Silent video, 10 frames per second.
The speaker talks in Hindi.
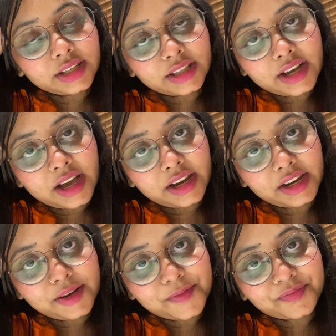देखते खा रहे
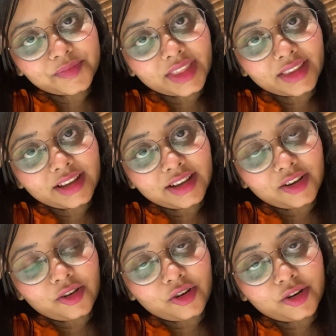
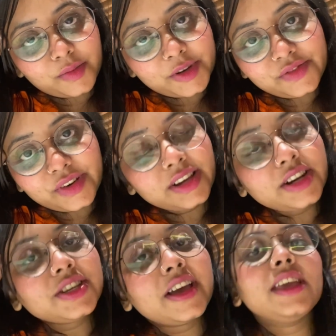हैं और बस फिर
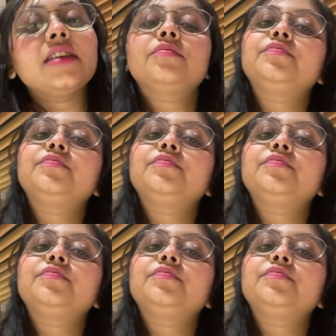घर जाएंगे